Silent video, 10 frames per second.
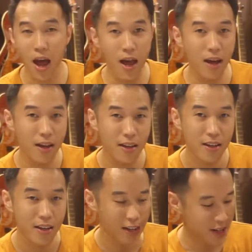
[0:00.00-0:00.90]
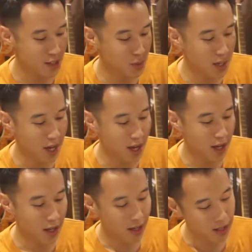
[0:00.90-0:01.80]
A dan juga
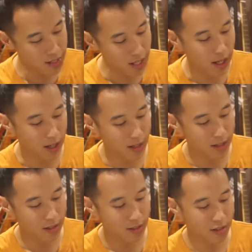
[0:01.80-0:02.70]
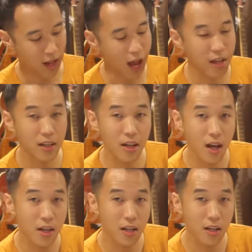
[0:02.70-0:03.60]
C. A-nya
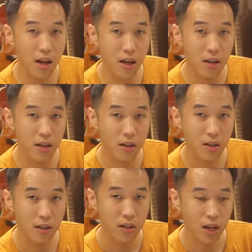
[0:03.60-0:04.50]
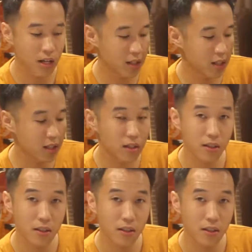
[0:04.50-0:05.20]
ada yang rendah, ada yang tinggi.